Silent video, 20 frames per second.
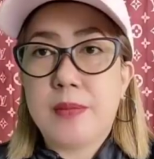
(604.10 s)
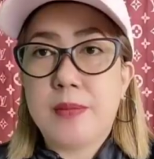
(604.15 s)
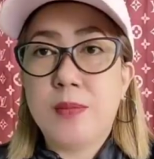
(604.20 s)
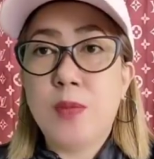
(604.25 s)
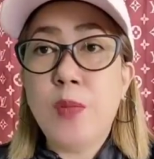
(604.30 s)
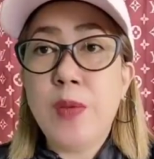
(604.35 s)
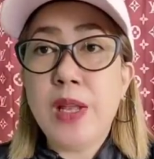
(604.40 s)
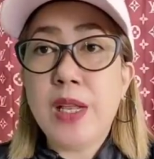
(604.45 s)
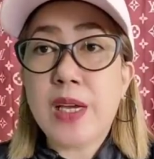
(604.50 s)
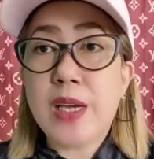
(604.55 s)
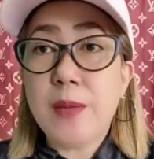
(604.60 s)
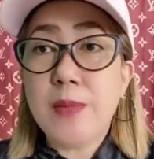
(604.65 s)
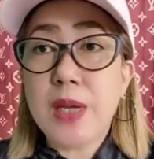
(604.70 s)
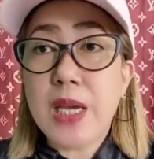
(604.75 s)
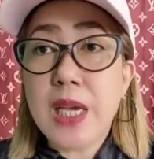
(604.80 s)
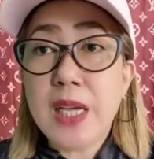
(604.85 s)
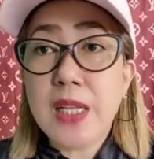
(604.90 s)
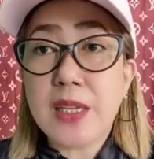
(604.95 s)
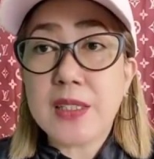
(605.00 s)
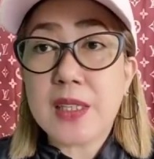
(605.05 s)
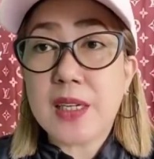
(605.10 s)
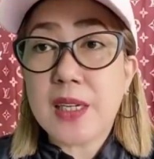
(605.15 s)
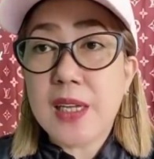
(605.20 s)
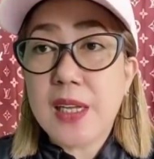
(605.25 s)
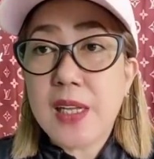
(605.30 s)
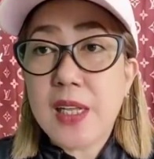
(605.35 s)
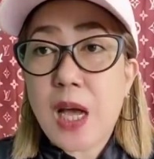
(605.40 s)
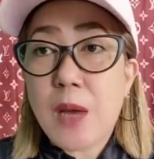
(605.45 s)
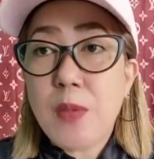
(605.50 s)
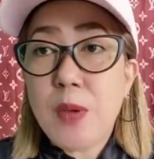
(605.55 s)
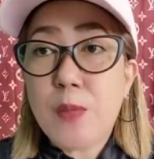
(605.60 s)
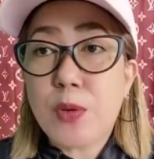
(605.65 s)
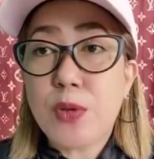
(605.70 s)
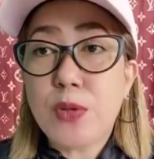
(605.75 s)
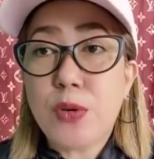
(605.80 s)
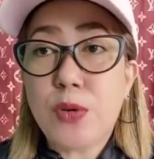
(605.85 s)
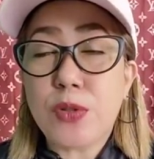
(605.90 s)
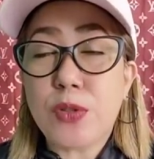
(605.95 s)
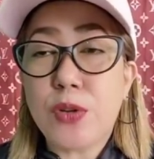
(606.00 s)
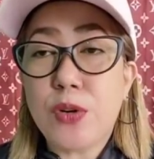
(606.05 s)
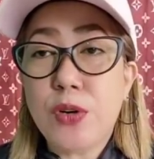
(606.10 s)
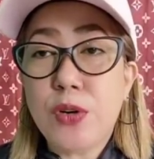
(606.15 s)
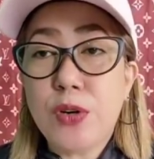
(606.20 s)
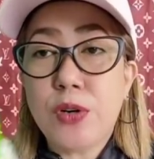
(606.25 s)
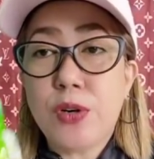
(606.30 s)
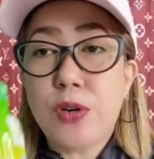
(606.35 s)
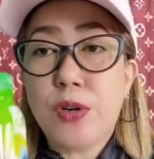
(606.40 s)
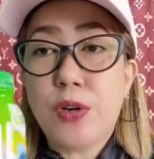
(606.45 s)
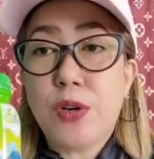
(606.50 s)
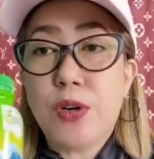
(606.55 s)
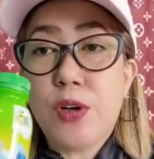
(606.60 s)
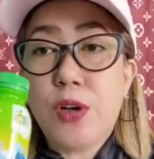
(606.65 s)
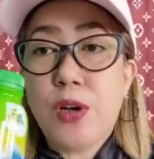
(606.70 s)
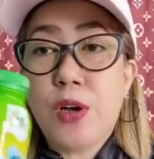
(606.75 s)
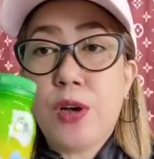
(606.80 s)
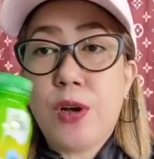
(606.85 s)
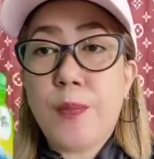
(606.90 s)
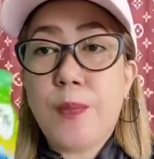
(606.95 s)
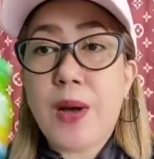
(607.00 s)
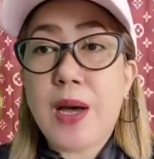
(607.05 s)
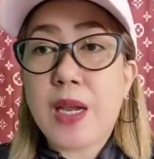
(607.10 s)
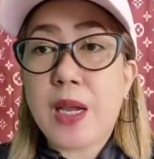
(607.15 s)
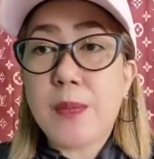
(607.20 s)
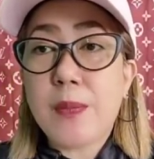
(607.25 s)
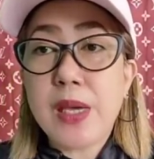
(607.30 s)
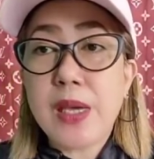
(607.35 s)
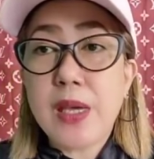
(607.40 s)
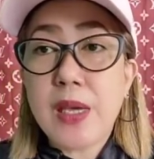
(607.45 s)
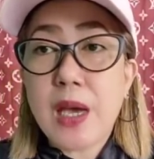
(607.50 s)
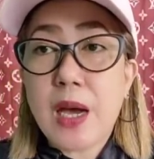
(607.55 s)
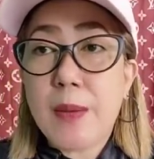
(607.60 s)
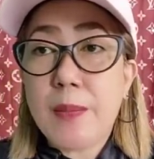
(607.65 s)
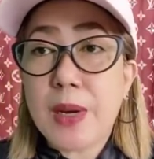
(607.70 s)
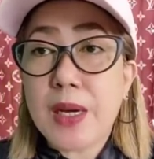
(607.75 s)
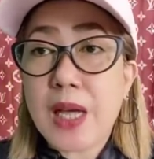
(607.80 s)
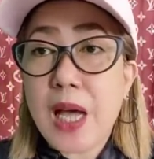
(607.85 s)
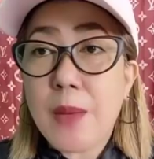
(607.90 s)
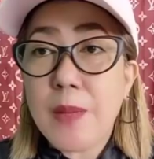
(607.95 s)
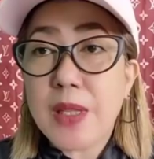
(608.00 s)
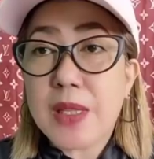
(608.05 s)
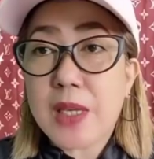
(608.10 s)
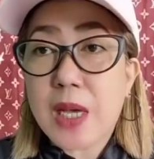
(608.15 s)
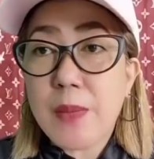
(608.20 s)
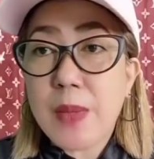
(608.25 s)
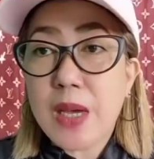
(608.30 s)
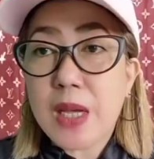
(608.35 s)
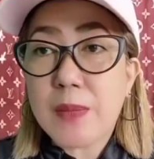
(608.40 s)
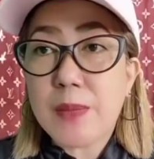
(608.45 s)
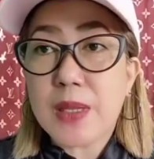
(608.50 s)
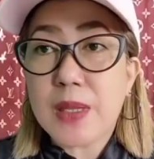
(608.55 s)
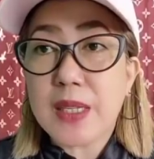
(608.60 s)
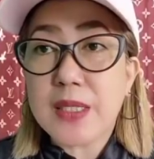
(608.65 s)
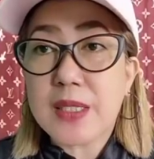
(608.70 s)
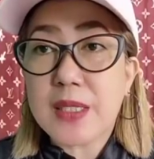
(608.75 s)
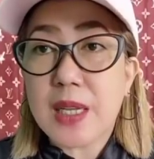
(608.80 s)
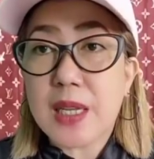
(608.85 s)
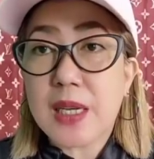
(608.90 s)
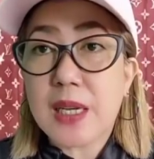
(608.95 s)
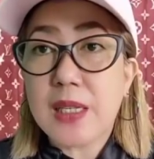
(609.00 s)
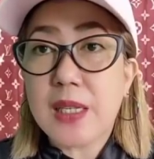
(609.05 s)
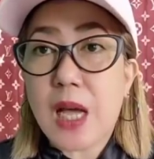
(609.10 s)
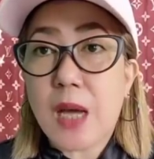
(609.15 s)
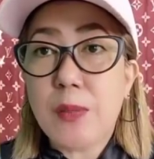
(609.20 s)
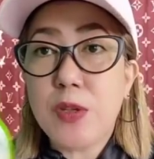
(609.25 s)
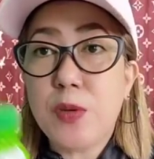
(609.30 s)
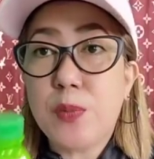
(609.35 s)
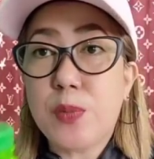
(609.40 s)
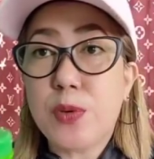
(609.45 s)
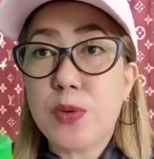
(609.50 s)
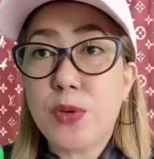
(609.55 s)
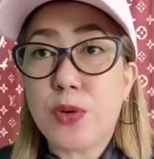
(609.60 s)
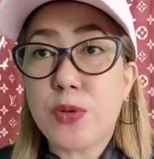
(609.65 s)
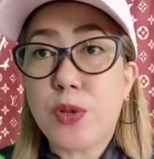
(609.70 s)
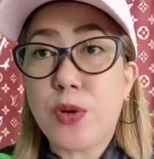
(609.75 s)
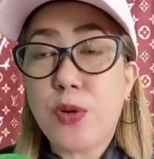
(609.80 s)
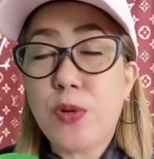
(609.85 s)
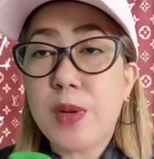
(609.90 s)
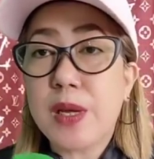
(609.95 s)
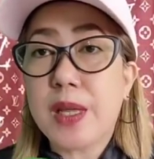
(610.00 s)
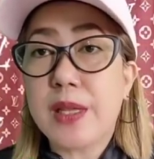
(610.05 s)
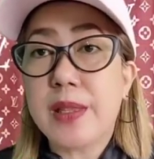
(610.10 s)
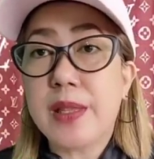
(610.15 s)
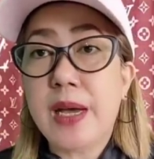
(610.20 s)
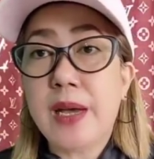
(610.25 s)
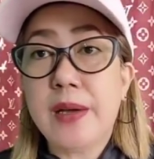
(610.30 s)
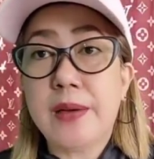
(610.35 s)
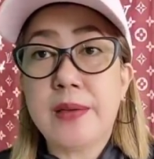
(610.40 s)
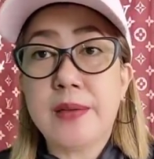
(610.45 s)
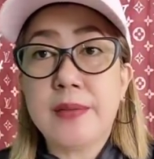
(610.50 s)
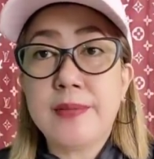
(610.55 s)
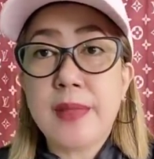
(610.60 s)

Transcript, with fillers: Bumili kami ng sarili namin produkto para may uh, magamit kami at matest talaga namin yung produkto kung maganda.